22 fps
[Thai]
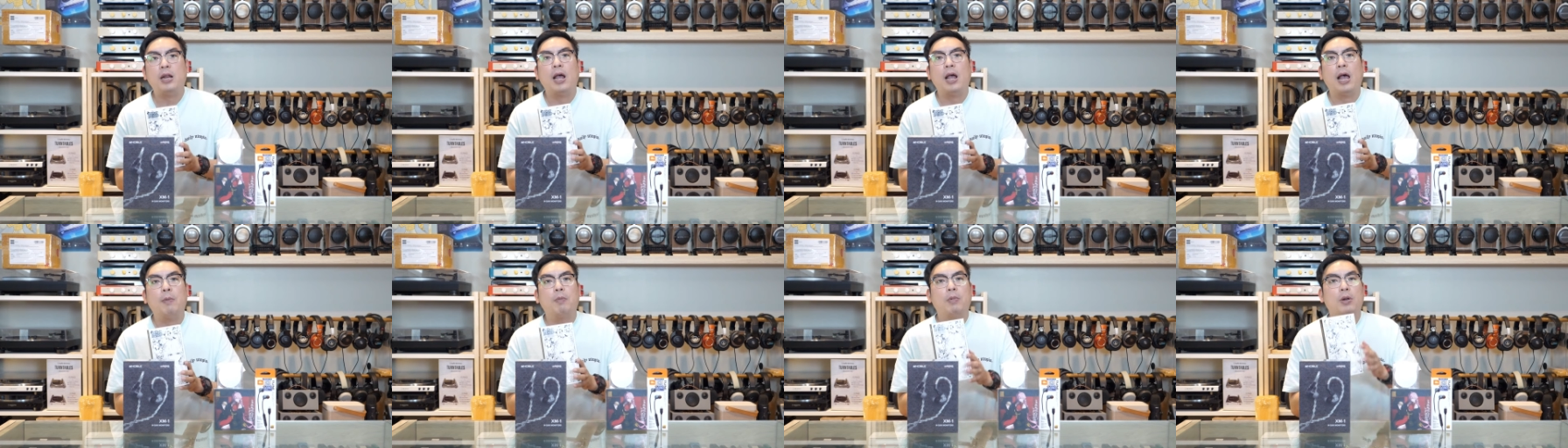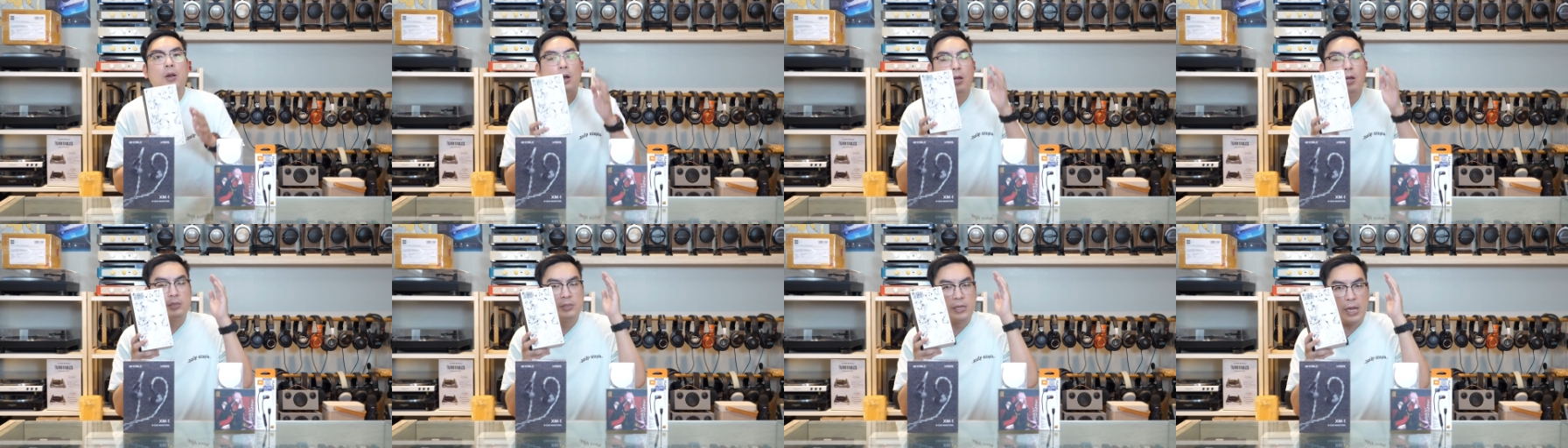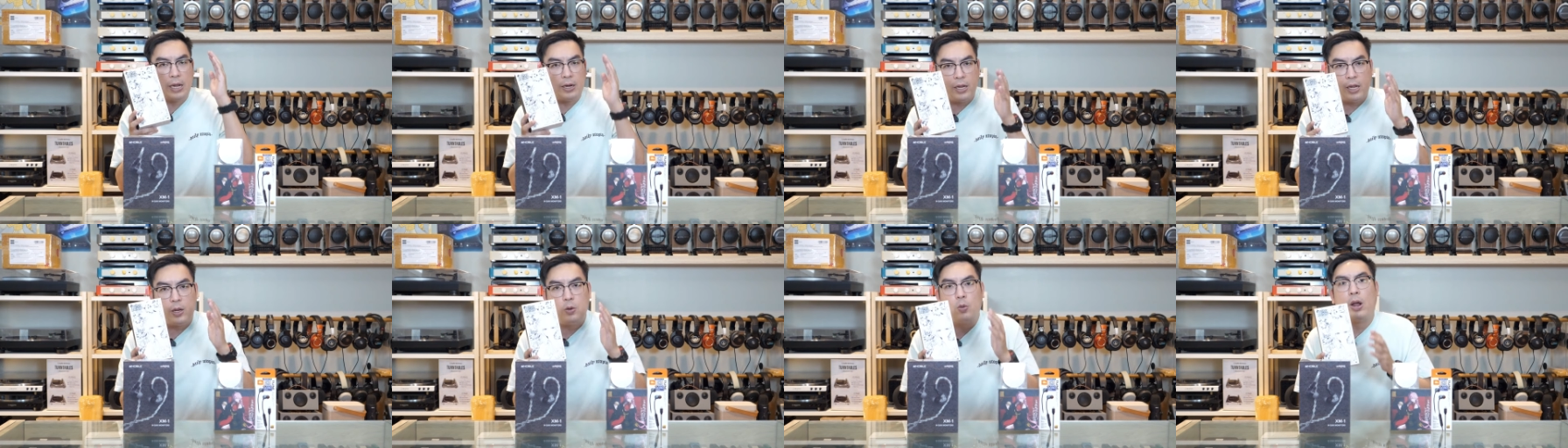นะครับแล้วก็เสีย
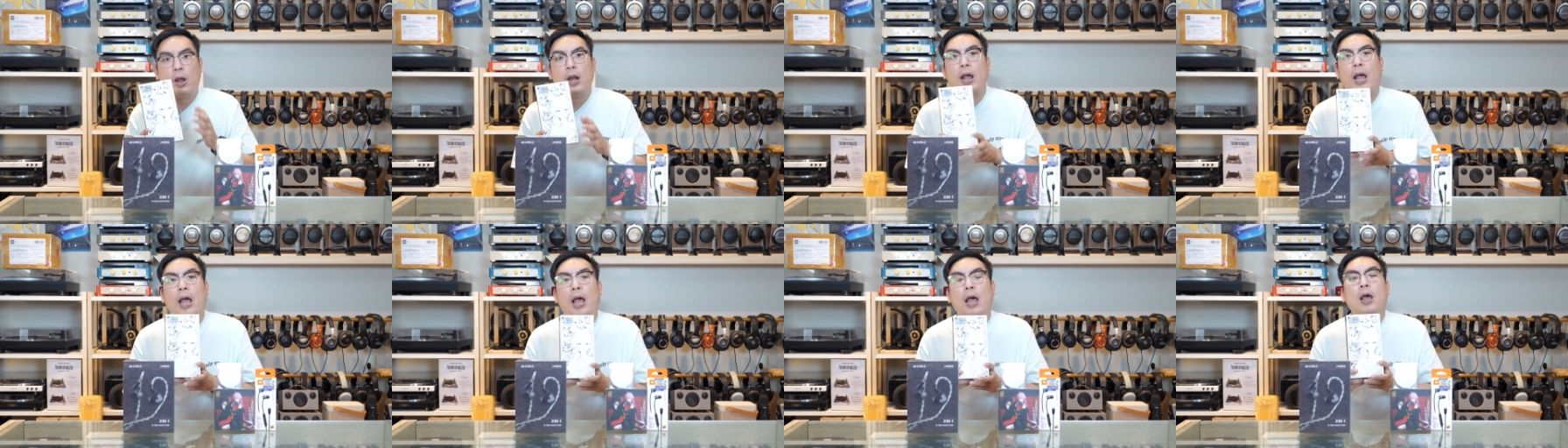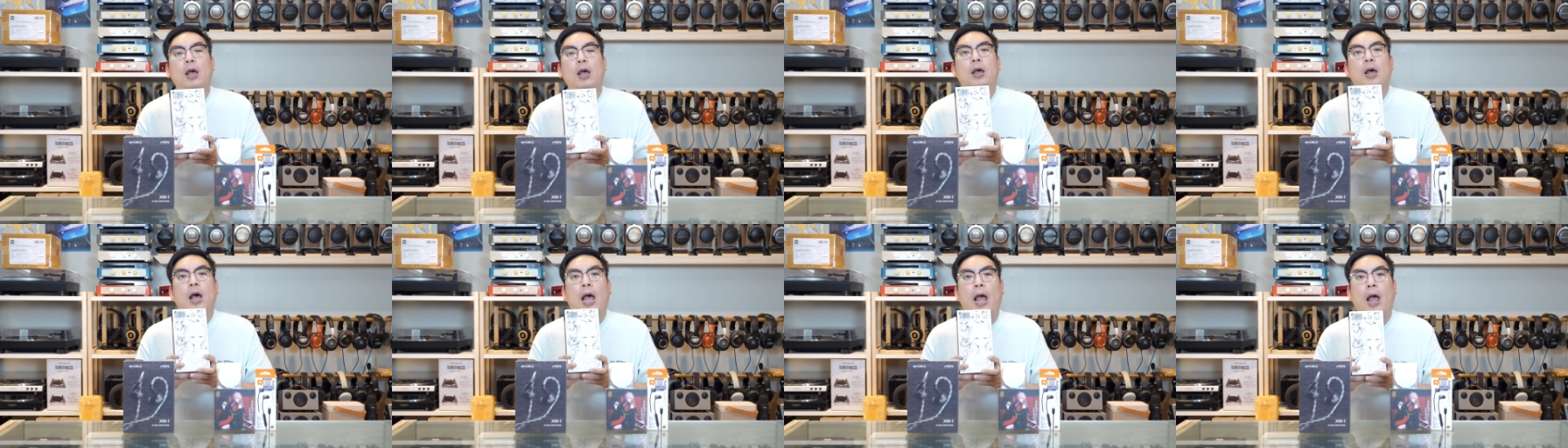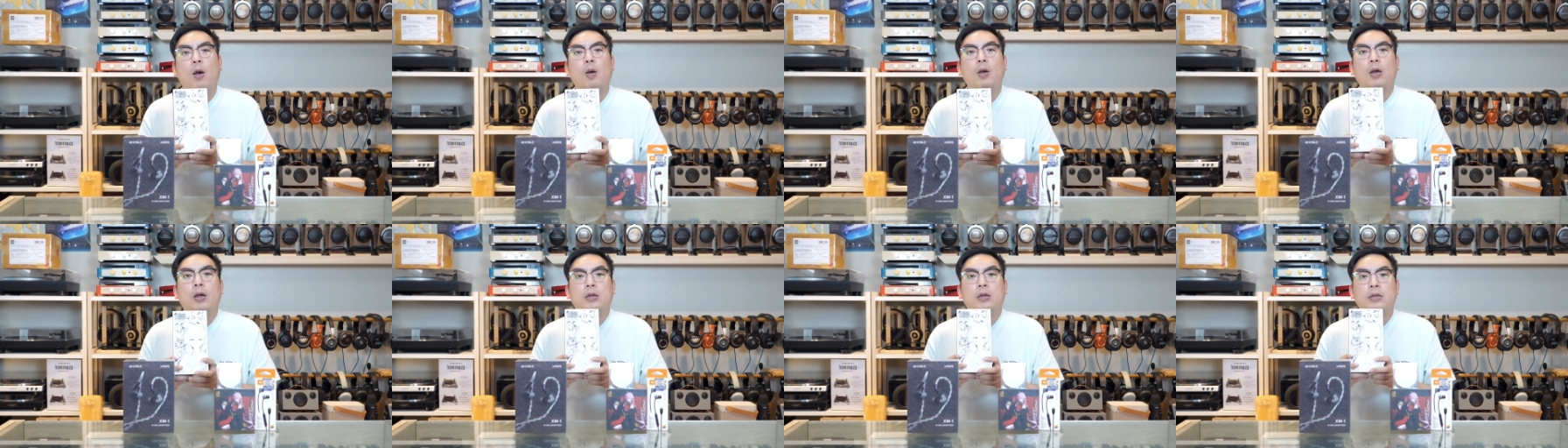งดีด้วยนะฮะอ่ะ
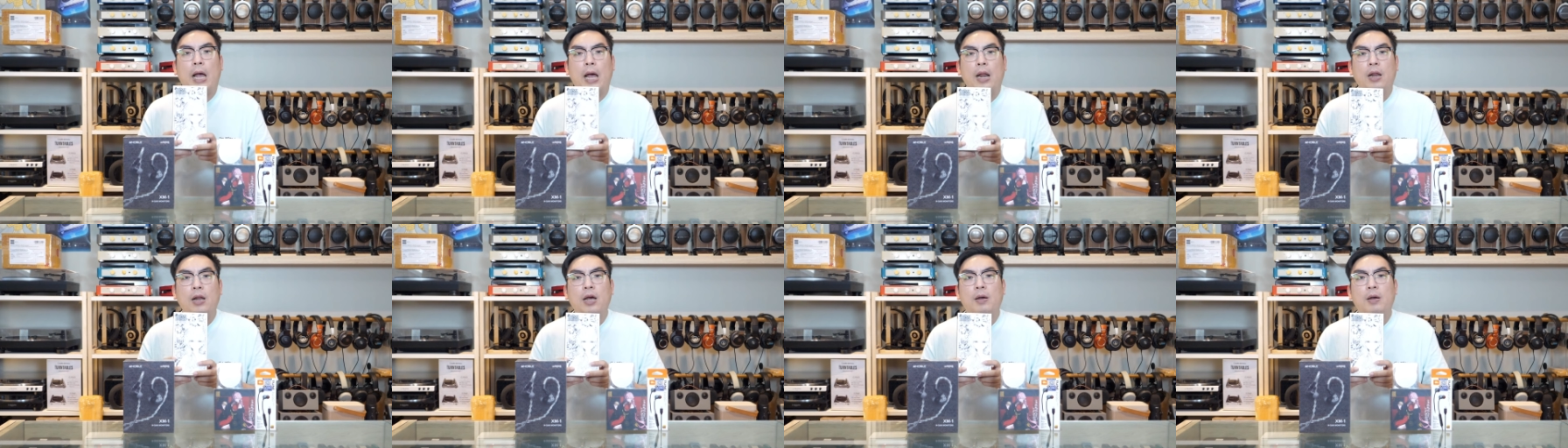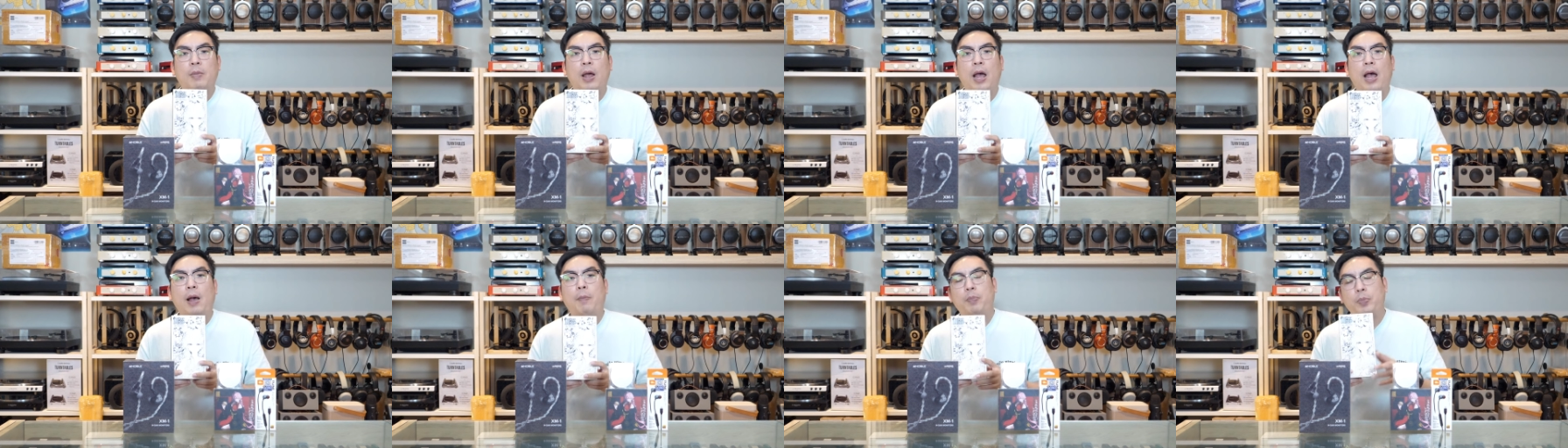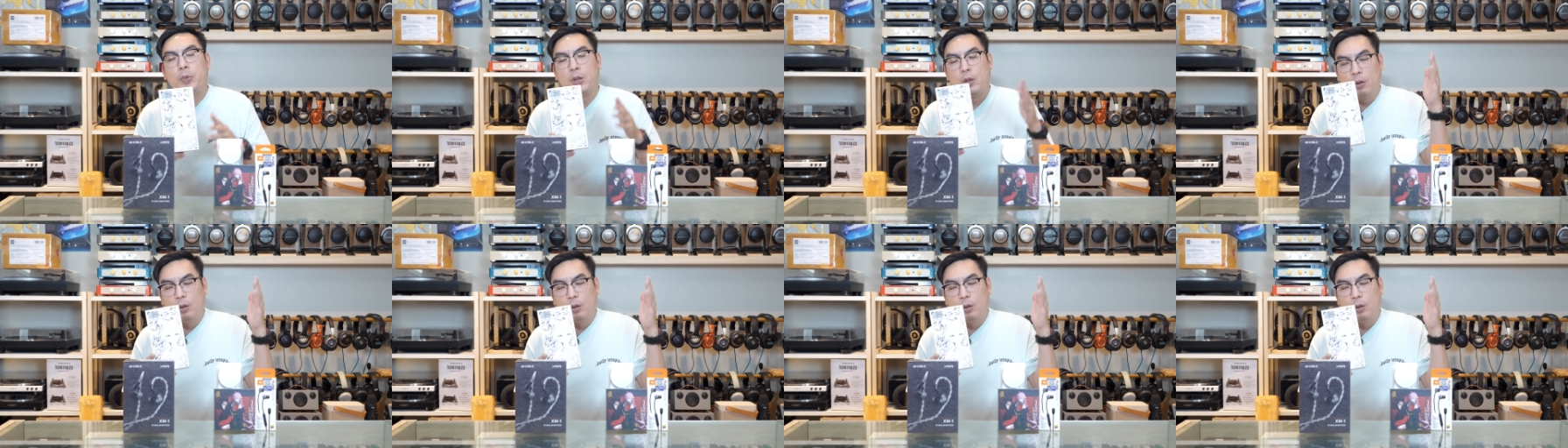อย่าลืมนะครับ